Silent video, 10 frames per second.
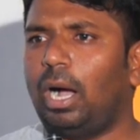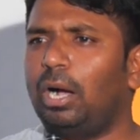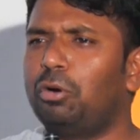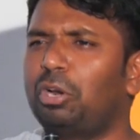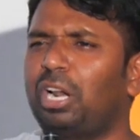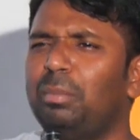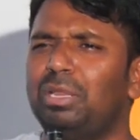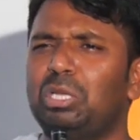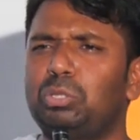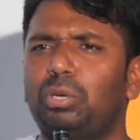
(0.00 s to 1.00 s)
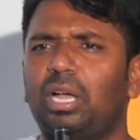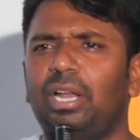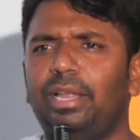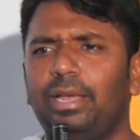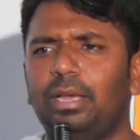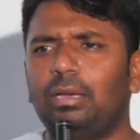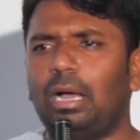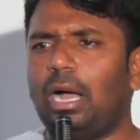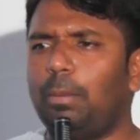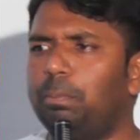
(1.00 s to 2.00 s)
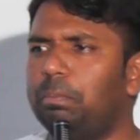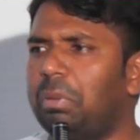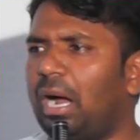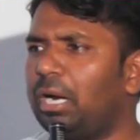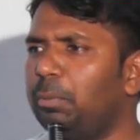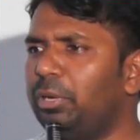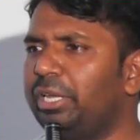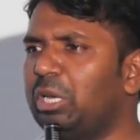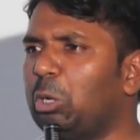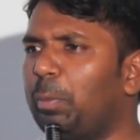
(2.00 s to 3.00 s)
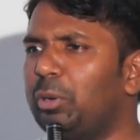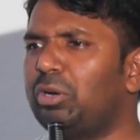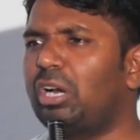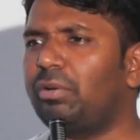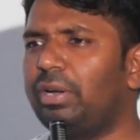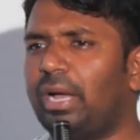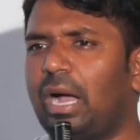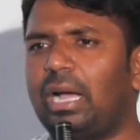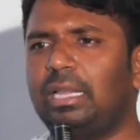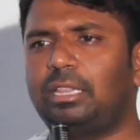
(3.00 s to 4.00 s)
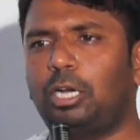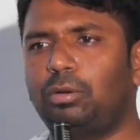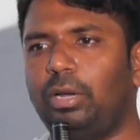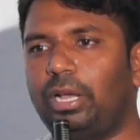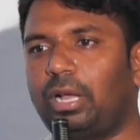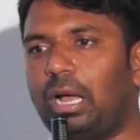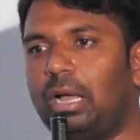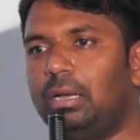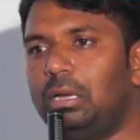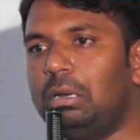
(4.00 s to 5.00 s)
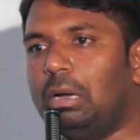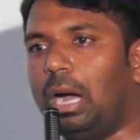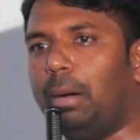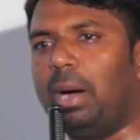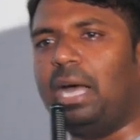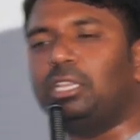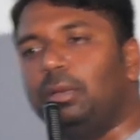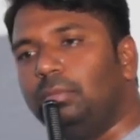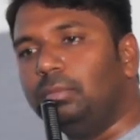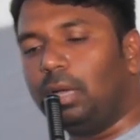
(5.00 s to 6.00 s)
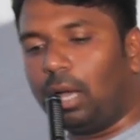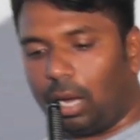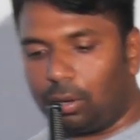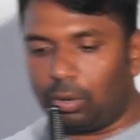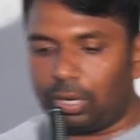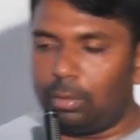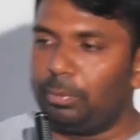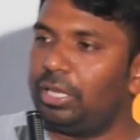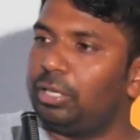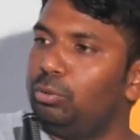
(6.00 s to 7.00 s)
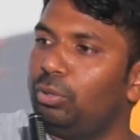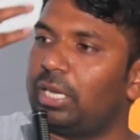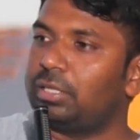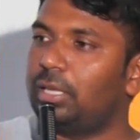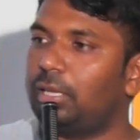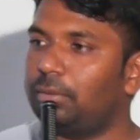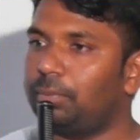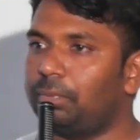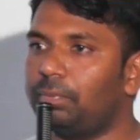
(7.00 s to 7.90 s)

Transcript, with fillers: ఆ గొర్రెల మందని చూడగానే ఆ ఆడపులికి లోపల ఉన్నటువంటి ఆకలి తట్టుకోలేక అమాంతం ఆ గొర్రెల మీదకి దూకేసింది అది